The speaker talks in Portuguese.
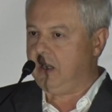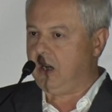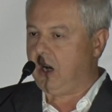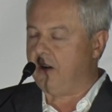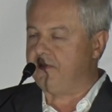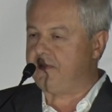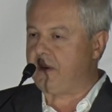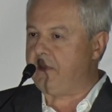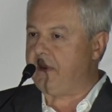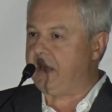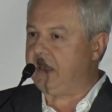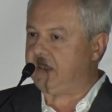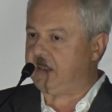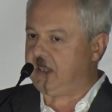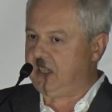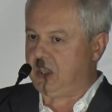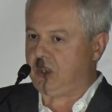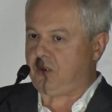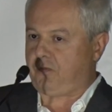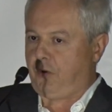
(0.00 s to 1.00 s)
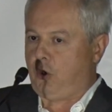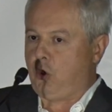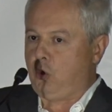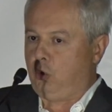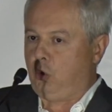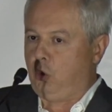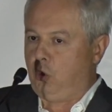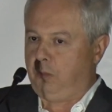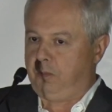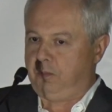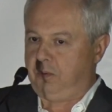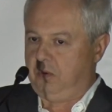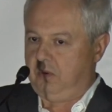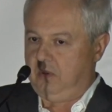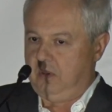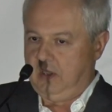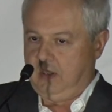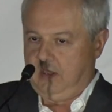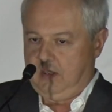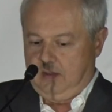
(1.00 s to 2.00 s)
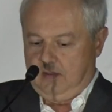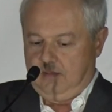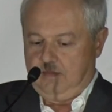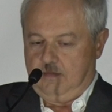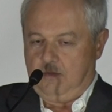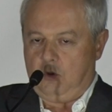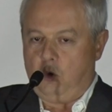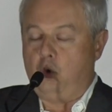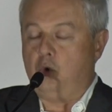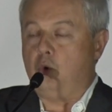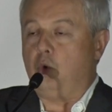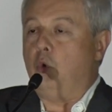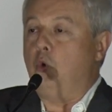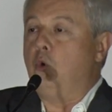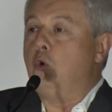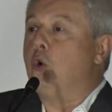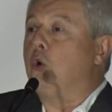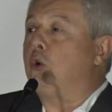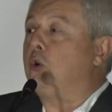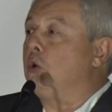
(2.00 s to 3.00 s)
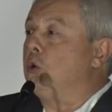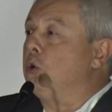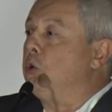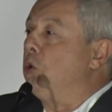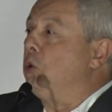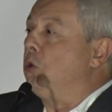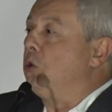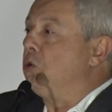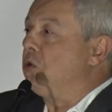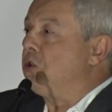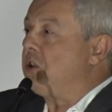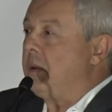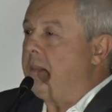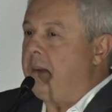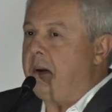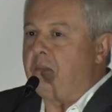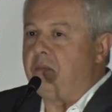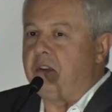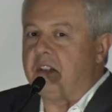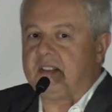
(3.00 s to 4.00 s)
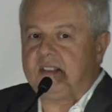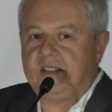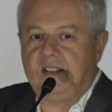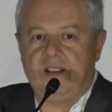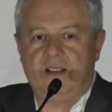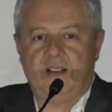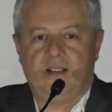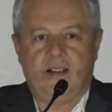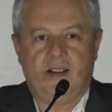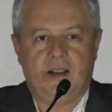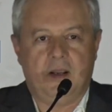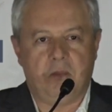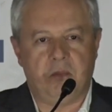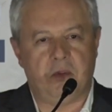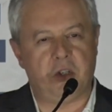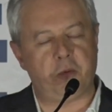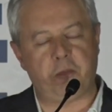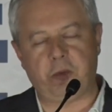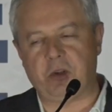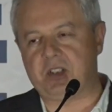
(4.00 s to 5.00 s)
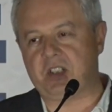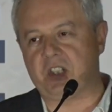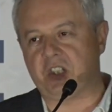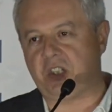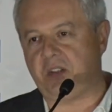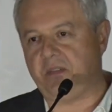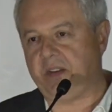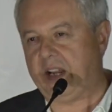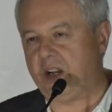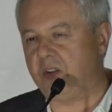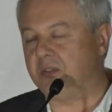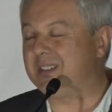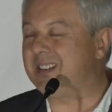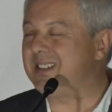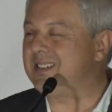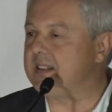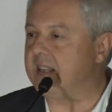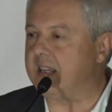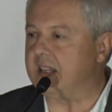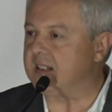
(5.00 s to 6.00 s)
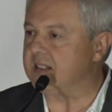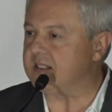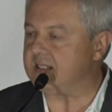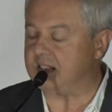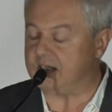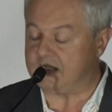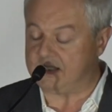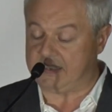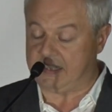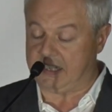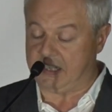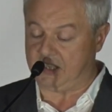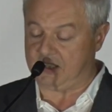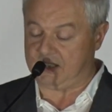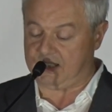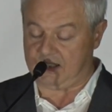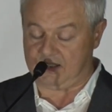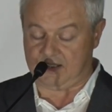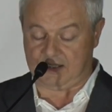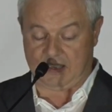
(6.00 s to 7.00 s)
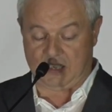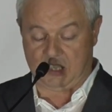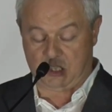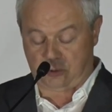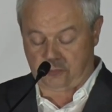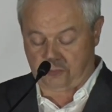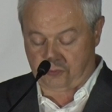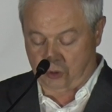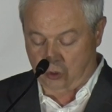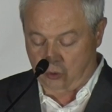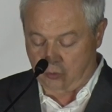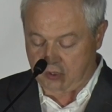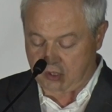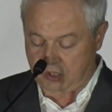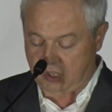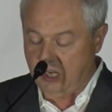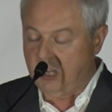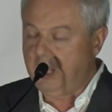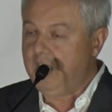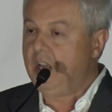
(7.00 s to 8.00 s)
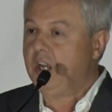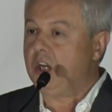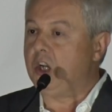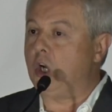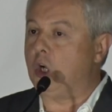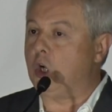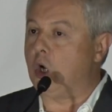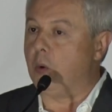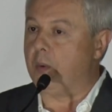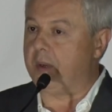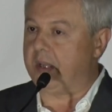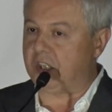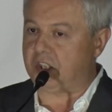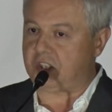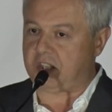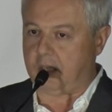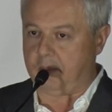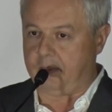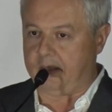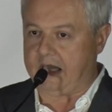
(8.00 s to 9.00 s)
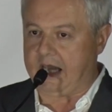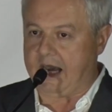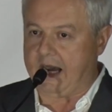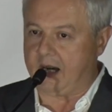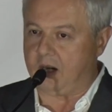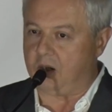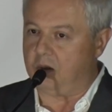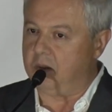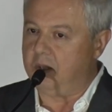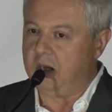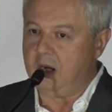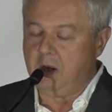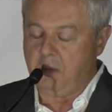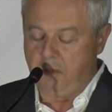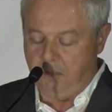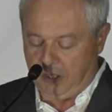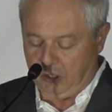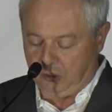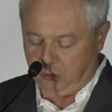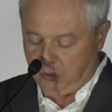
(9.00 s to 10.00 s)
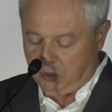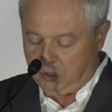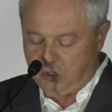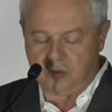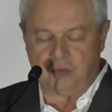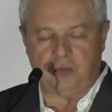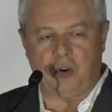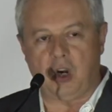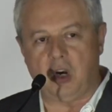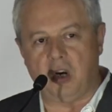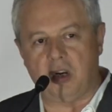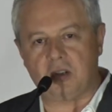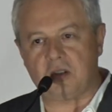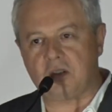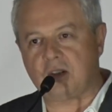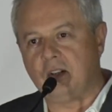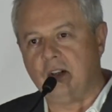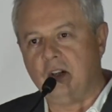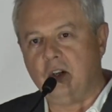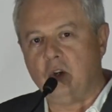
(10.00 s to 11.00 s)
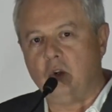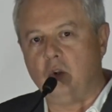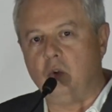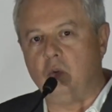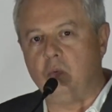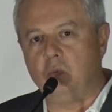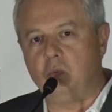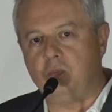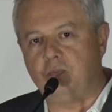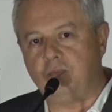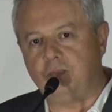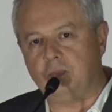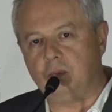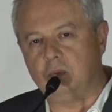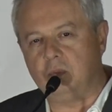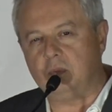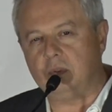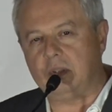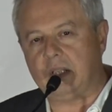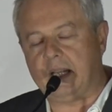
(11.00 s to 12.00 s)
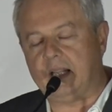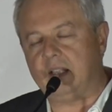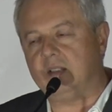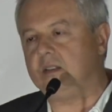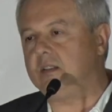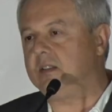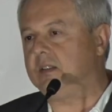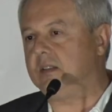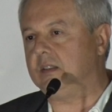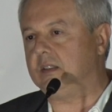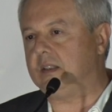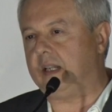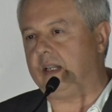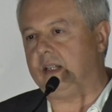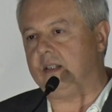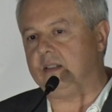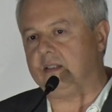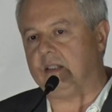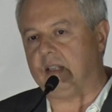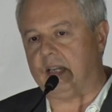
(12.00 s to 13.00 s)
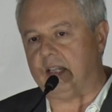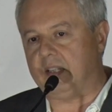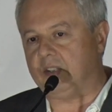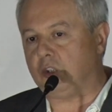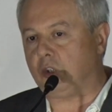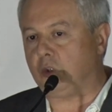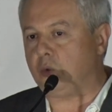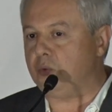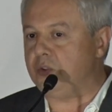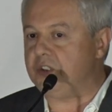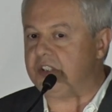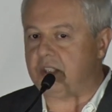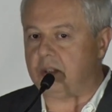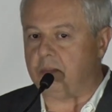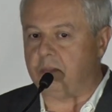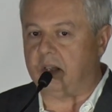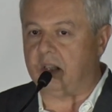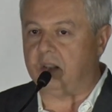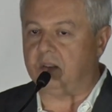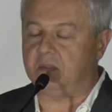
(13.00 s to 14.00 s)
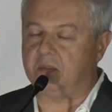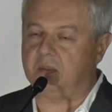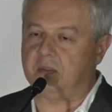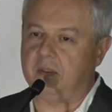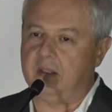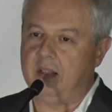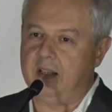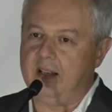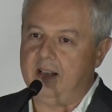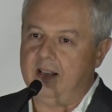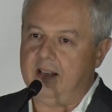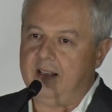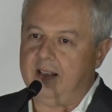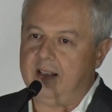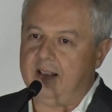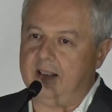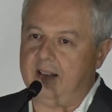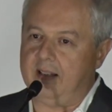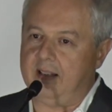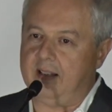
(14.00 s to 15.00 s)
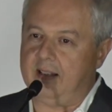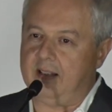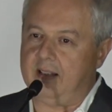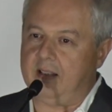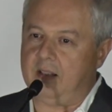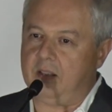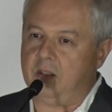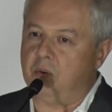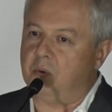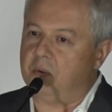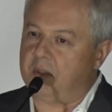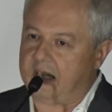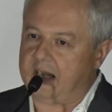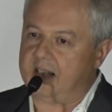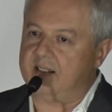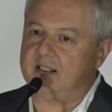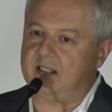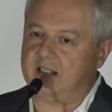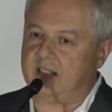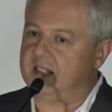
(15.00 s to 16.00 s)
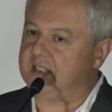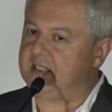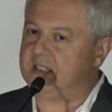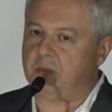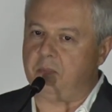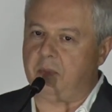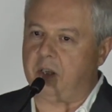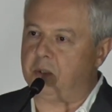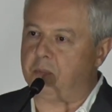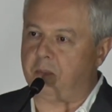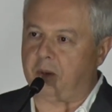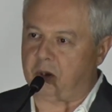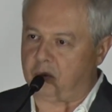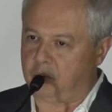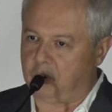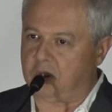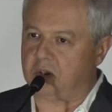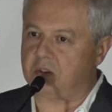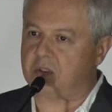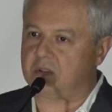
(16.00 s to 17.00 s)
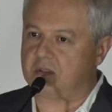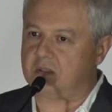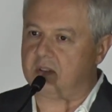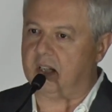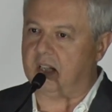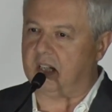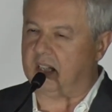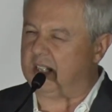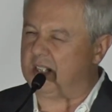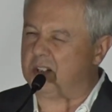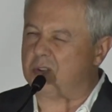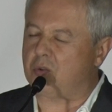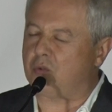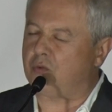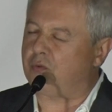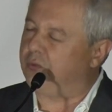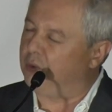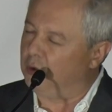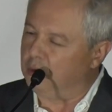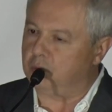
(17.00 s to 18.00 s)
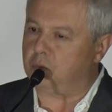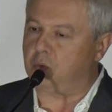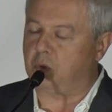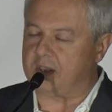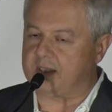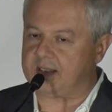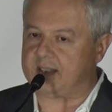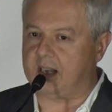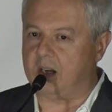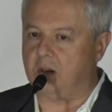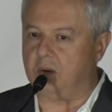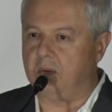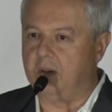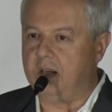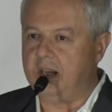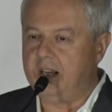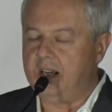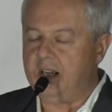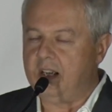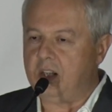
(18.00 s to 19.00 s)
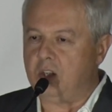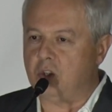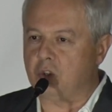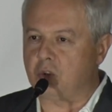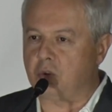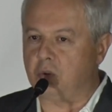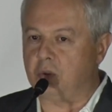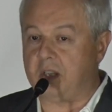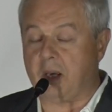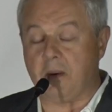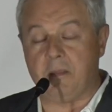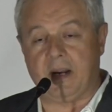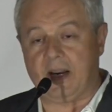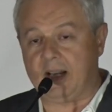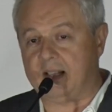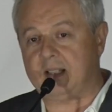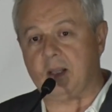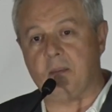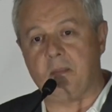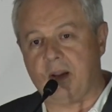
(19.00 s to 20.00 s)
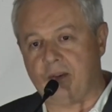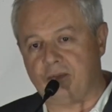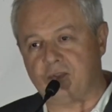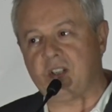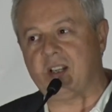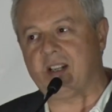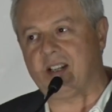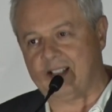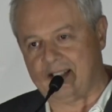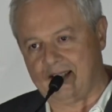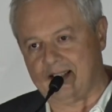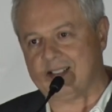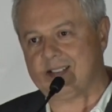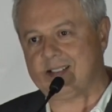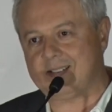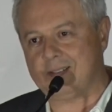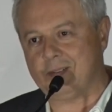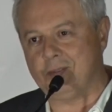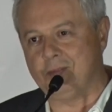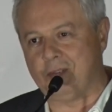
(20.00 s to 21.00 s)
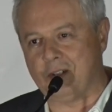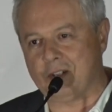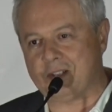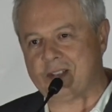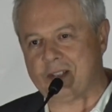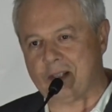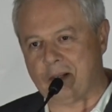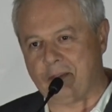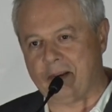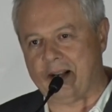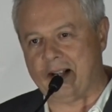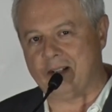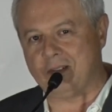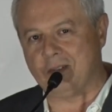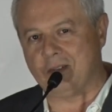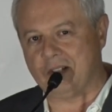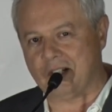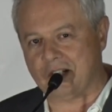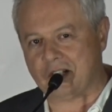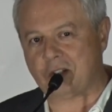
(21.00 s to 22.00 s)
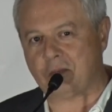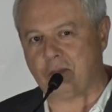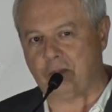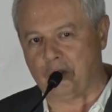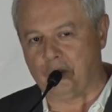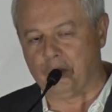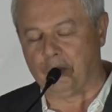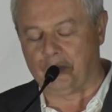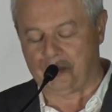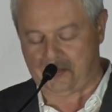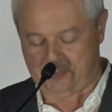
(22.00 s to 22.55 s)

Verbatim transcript: Obviamente que este foi o grupo, o, o núcleo duro, chamemos-lhe assim, mas depois eles tiveram dezenas e dezenas e dezenas de pessoas que com eles trabalharam. Para todos vós, um, um grande, grande, grande reconhecimento uh, e um grande agradecimento para todos. Agradeço-vos fundo de coração e eu julgo que a Maré também vos agradece o vosso trabalho neste período.